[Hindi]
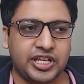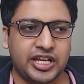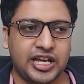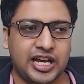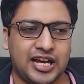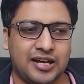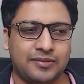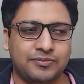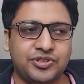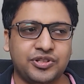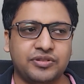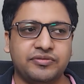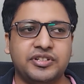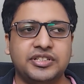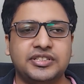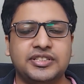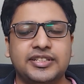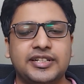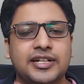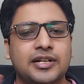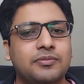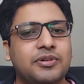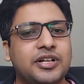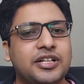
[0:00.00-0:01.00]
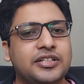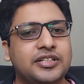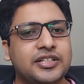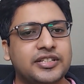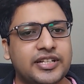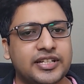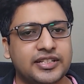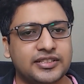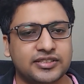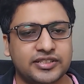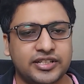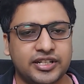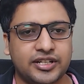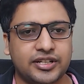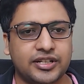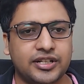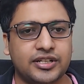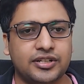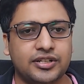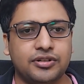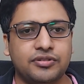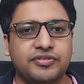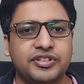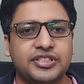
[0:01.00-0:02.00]
कि आप जो वज़ीराबाद तक
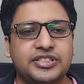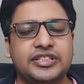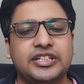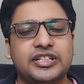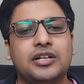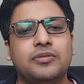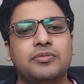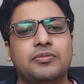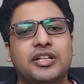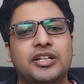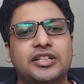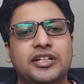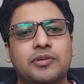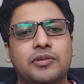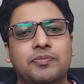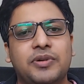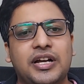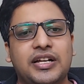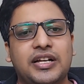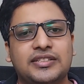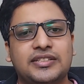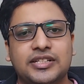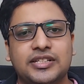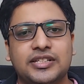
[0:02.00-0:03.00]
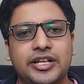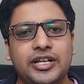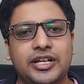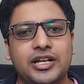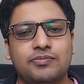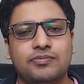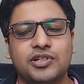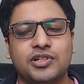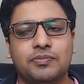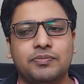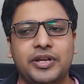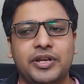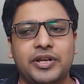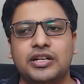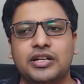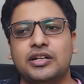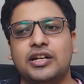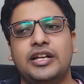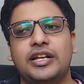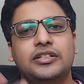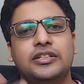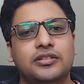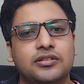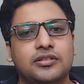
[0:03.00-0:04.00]
एक्सटेंड कर रहे हो वज़ीराबाद के पास ही आपका
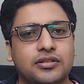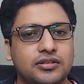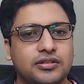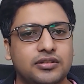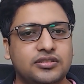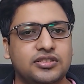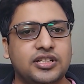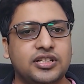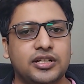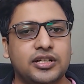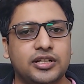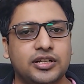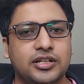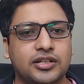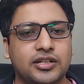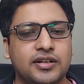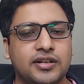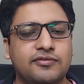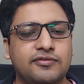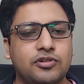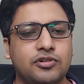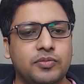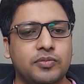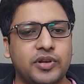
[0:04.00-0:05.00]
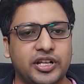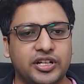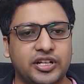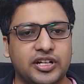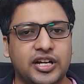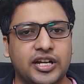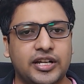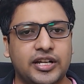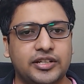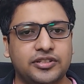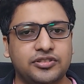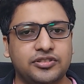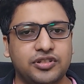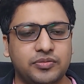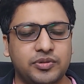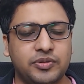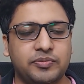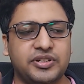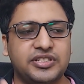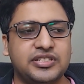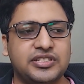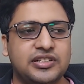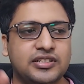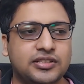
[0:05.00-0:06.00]
पिंक लाइन का वो बन रहा है जो अभी
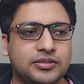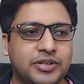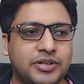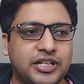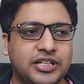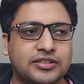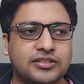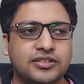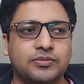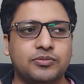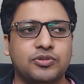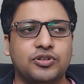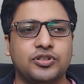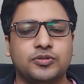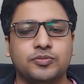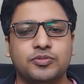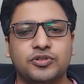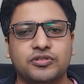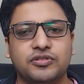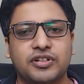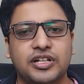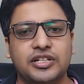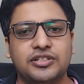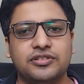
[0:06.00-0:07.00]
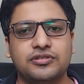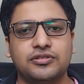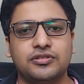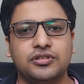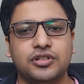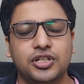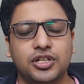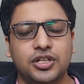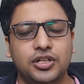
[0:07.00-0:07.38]
मजलिस पार्क से मौजपुर वाला जो